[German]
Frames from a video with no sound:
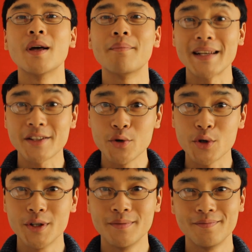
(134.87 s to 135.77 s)
mach's
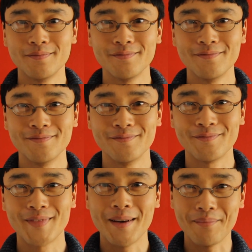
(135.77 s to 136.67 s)
gut.
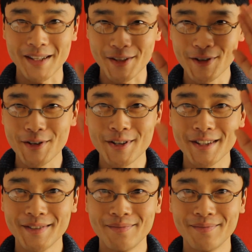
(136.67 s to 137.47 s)
Mach's gut.